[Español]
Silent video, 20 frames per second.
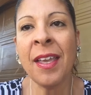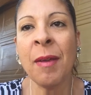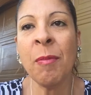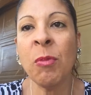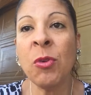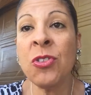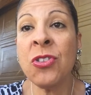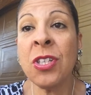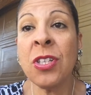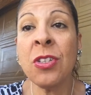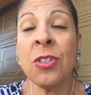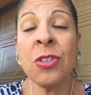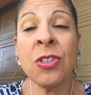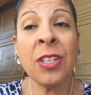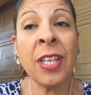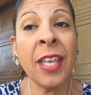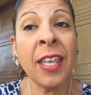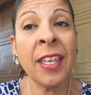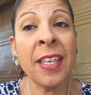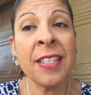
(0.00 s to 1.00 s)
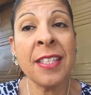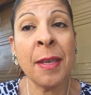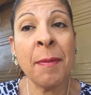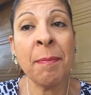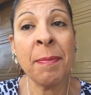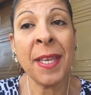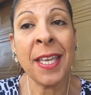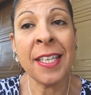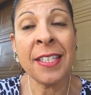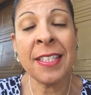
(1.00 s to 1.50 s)
Muchos de ustedes
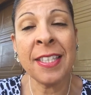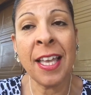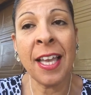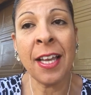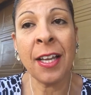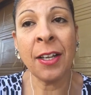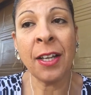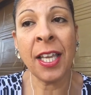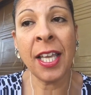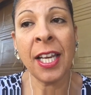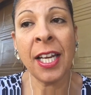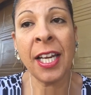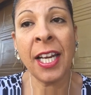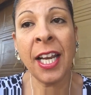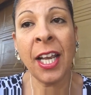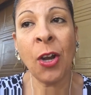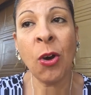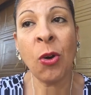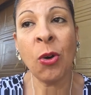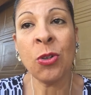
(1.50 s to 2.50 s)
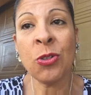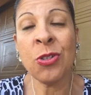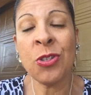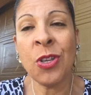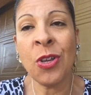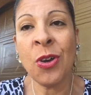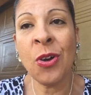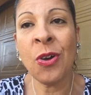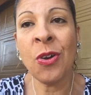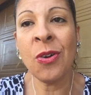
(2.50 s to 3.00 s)
empiezan el
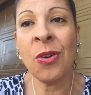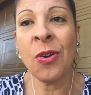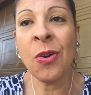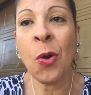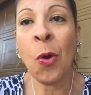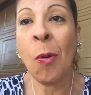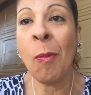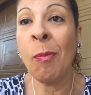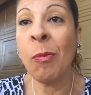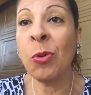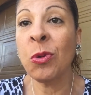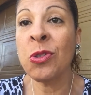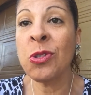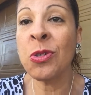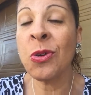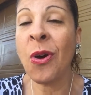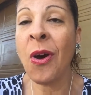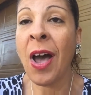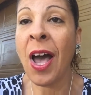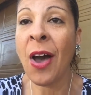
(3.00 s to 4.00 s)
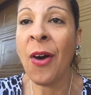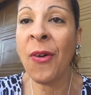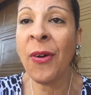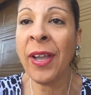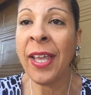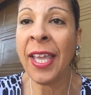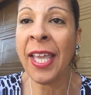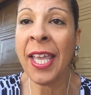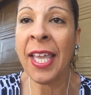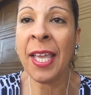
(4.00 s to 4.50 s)
negocio con mucho
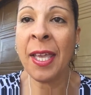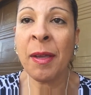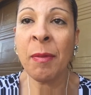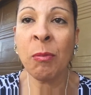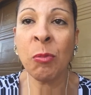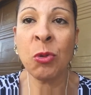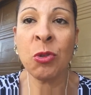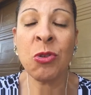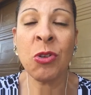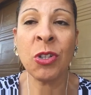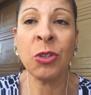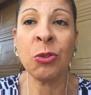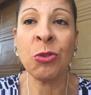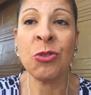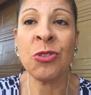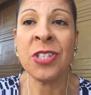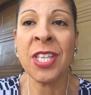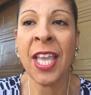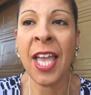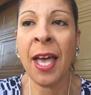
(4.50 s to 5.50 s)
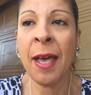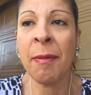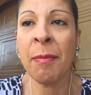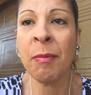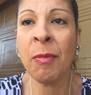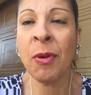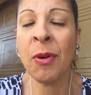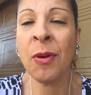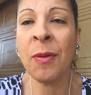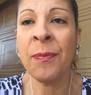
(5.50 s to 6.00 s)
auge, mucho
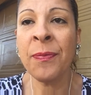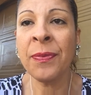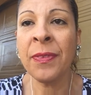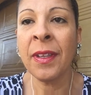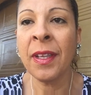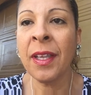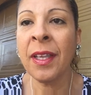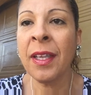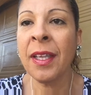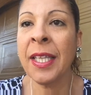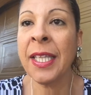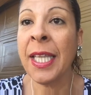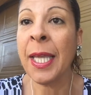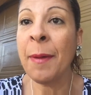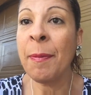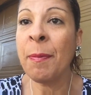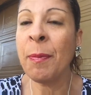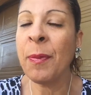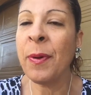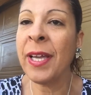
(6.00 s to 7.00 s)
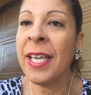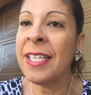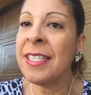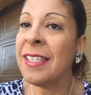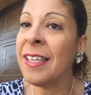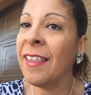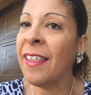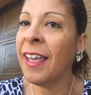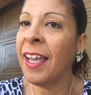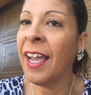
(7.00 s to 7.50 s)
entusiasmo. Después
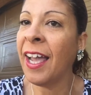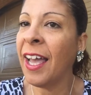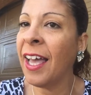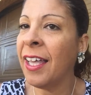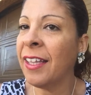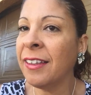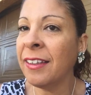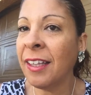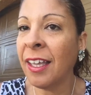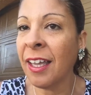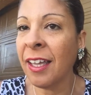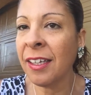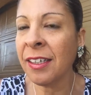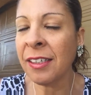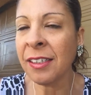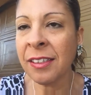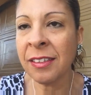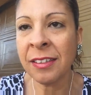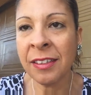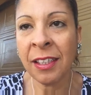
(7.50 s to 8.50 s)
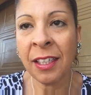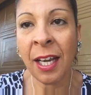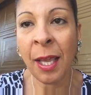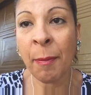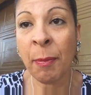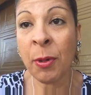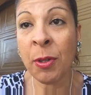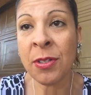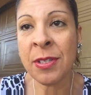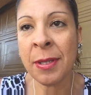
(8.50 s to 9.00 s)
se desgastan la
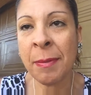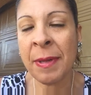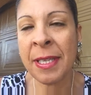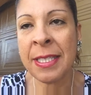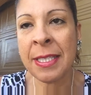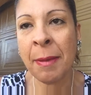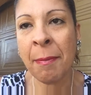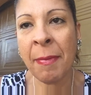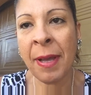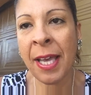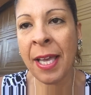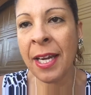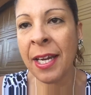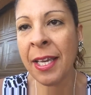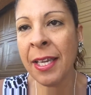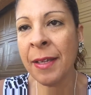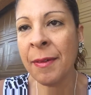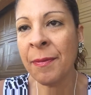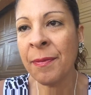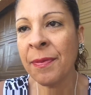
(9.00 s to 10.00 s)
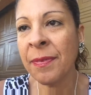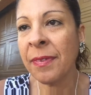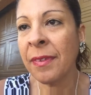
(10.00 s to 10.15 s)
próxima semana,